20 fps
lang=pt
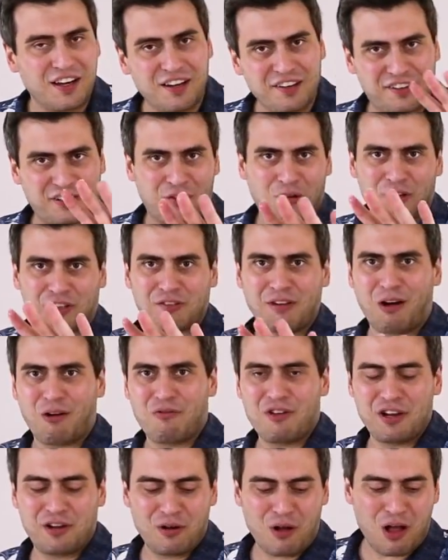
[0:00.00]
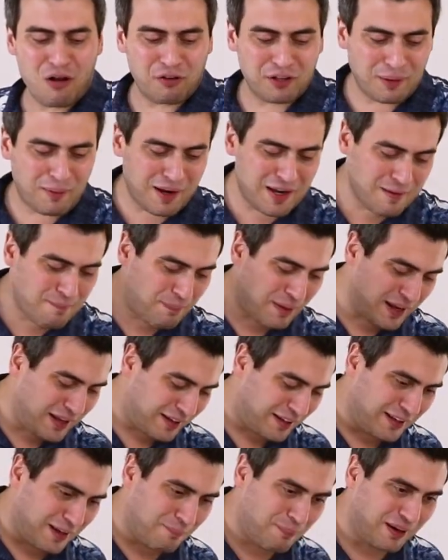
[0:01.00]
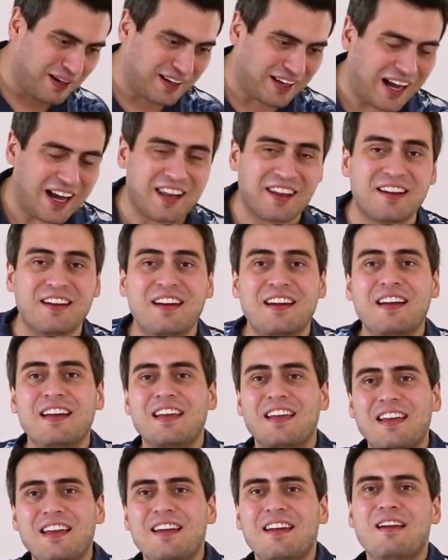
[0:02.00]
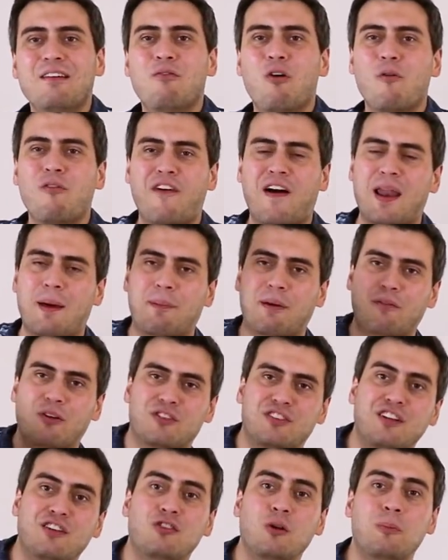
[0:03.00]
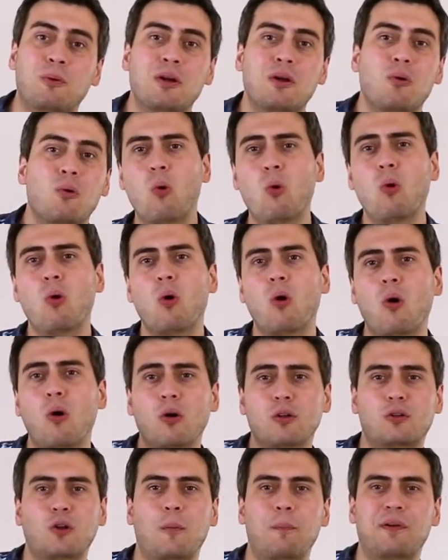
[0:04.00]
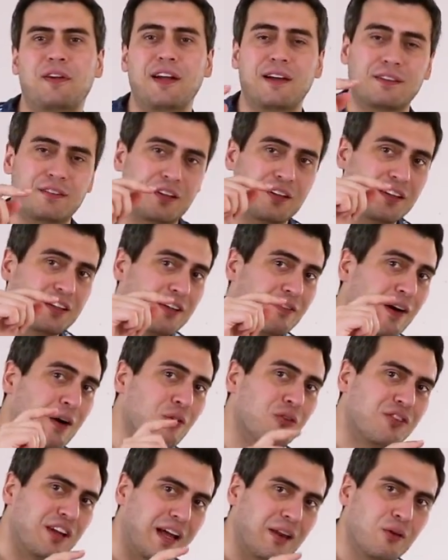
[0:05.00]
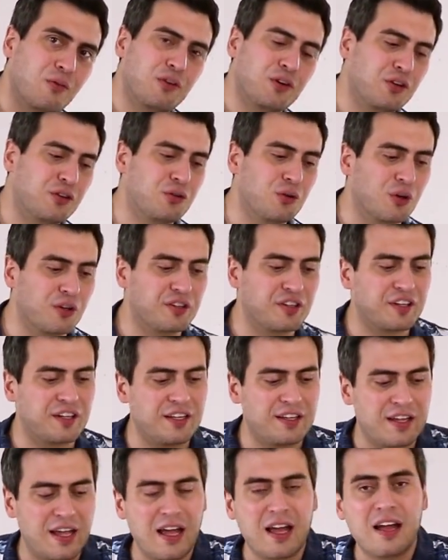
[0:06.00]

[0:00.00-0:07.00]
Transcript: Antes de continuar o vídeo, eu vou dar uma limpada aqui na bancada e vou falar pra vocês sobre o outro objeto que a gente vai usar no vídeo de hoje, que